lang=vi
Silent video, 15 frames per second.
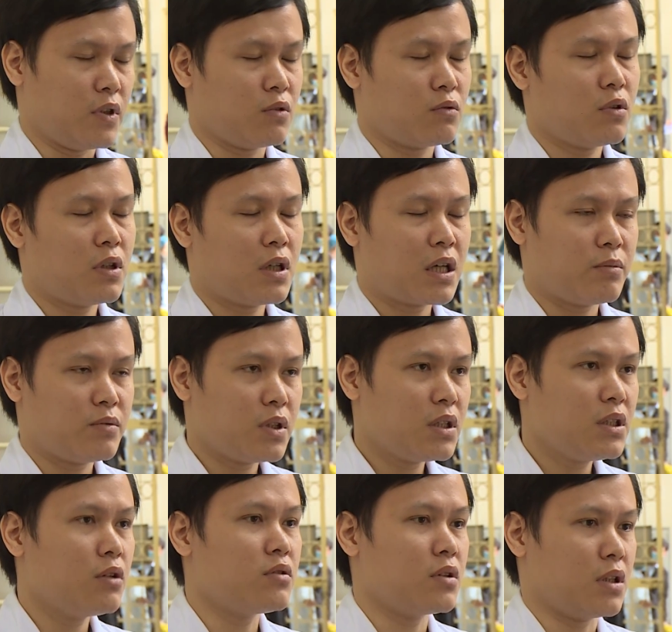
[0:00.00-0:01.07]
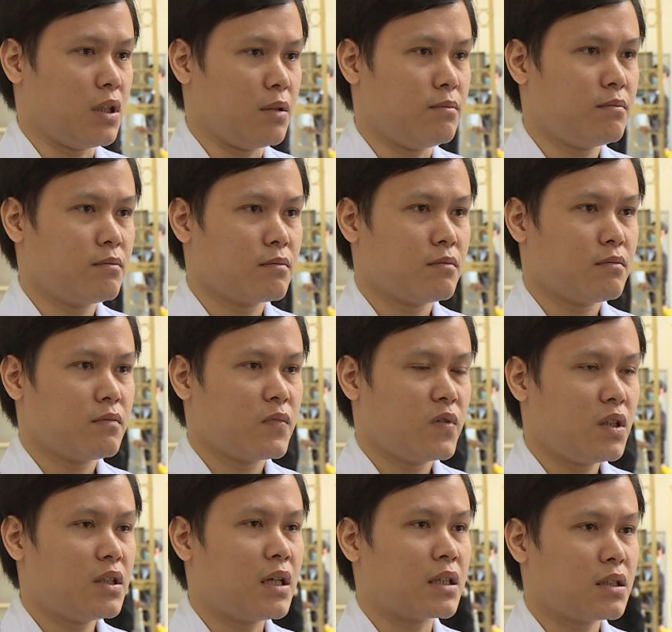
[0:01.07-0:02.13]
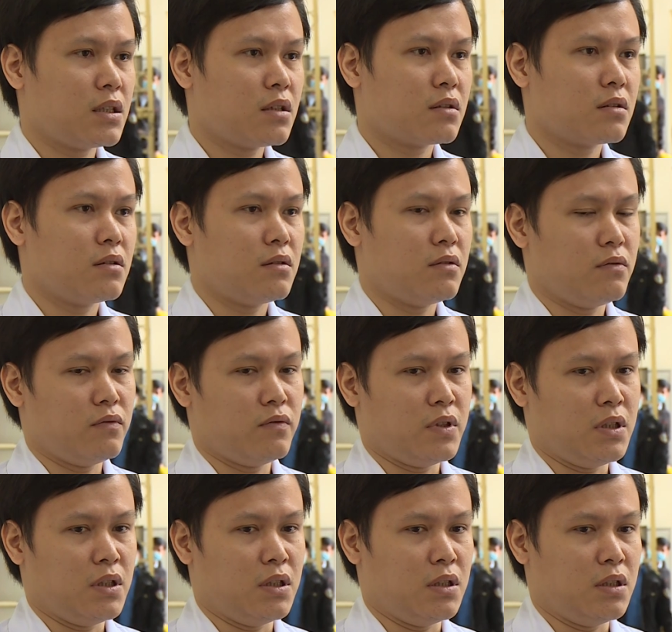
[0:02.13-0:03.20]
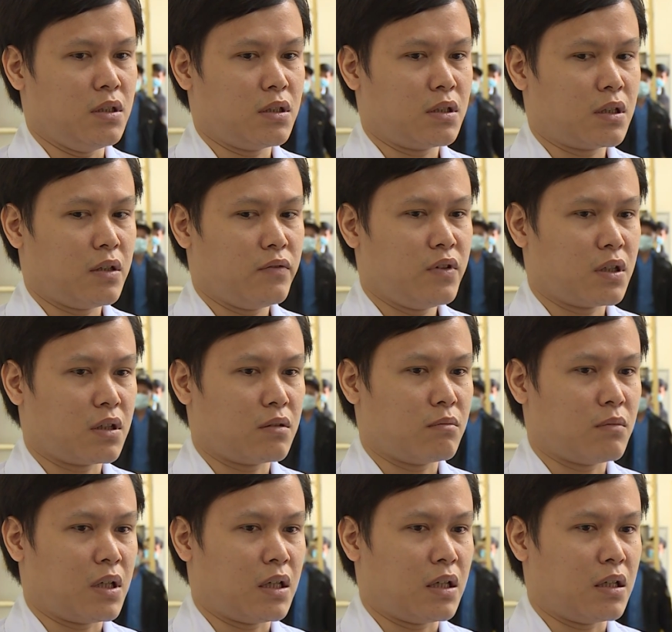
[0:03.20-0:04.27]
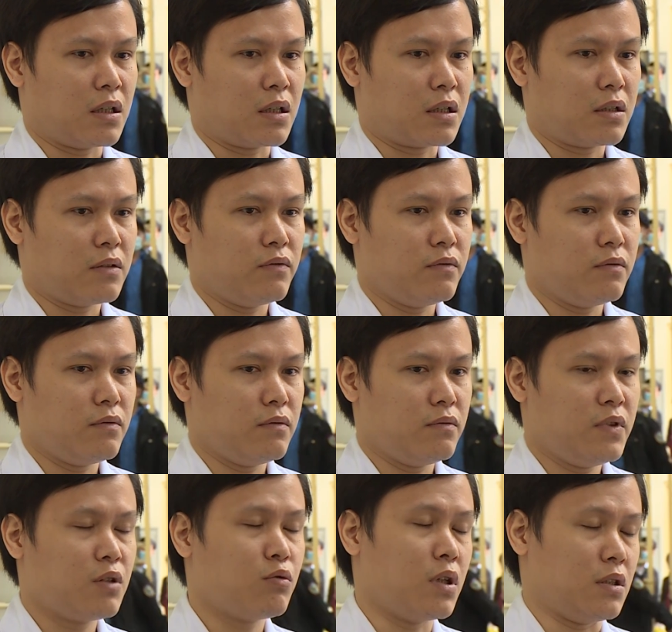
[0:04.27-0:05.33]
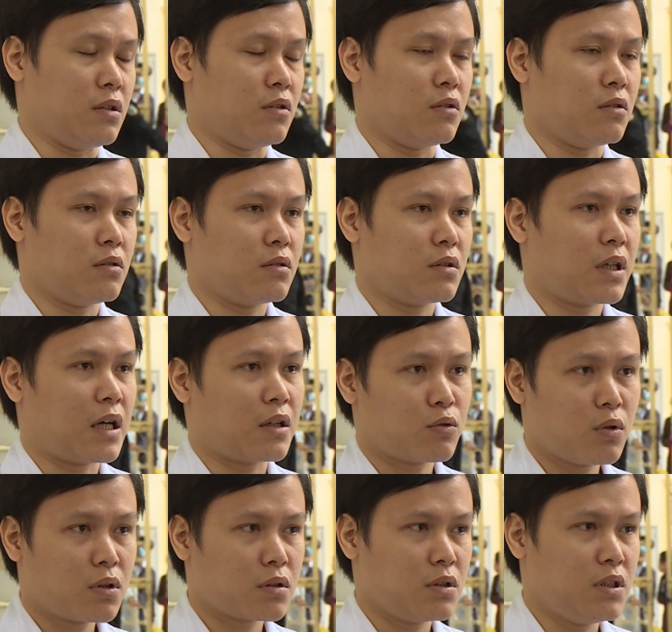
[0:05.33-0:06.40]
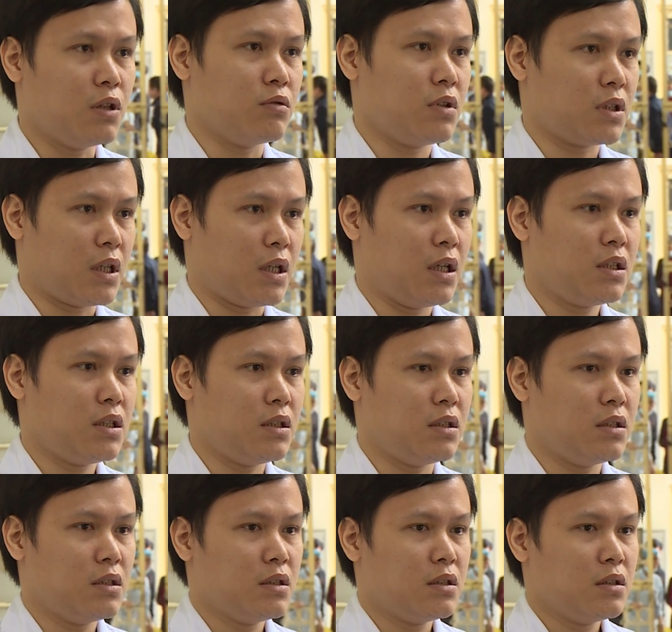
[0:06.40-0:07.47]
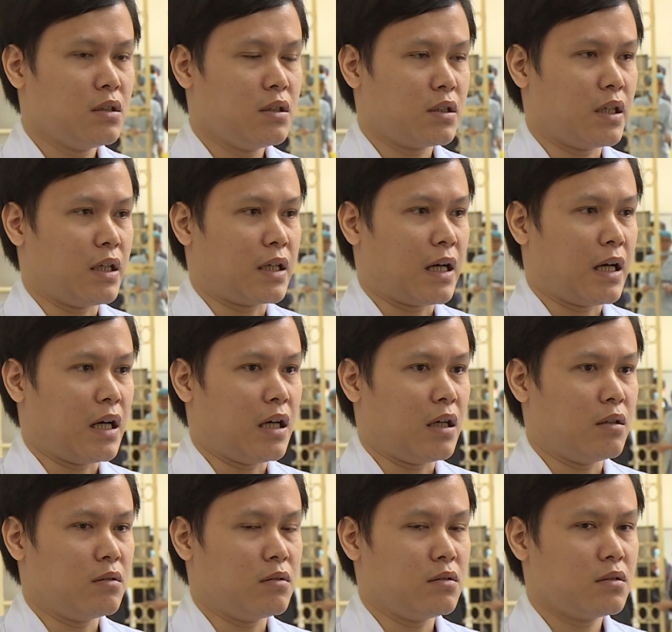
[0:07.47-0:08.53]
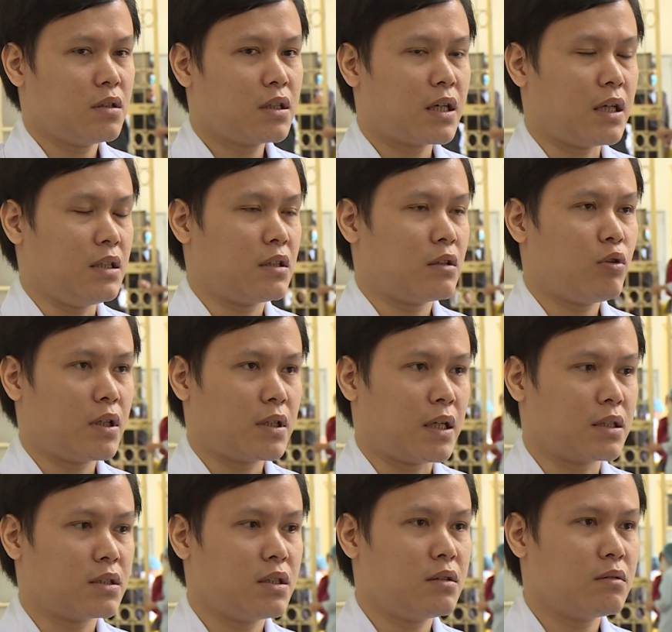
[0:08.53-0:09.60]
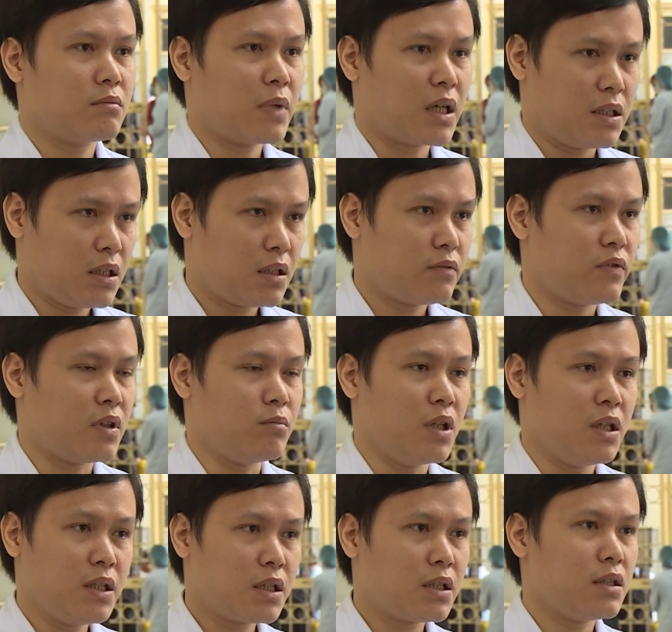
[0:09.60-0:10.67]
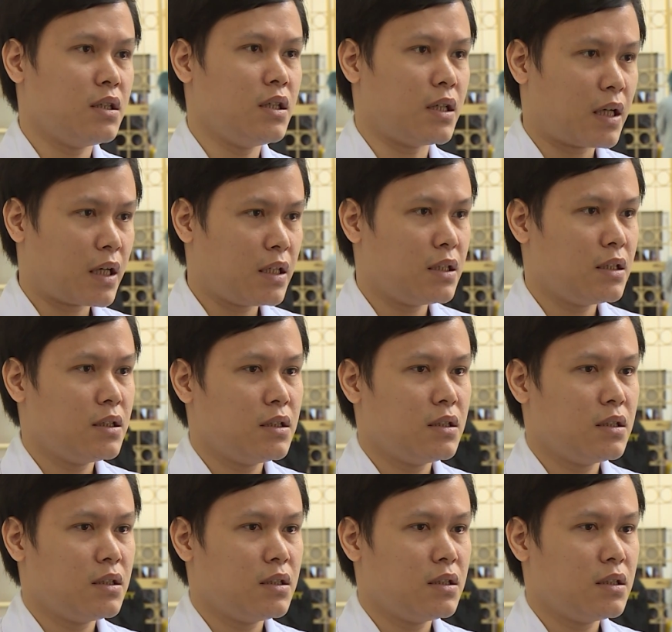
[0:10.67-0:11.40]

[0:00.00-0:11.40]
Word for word: Chúng tôi đã gặp rất nhiều trường hợp rất đáng tiếc. Vì cái việc mà vi khuẩn nó kháng thuốc nhiều như thế thì kể cả tất cả những loại kháng sinh mạnh nhất và mới nhất hiện nay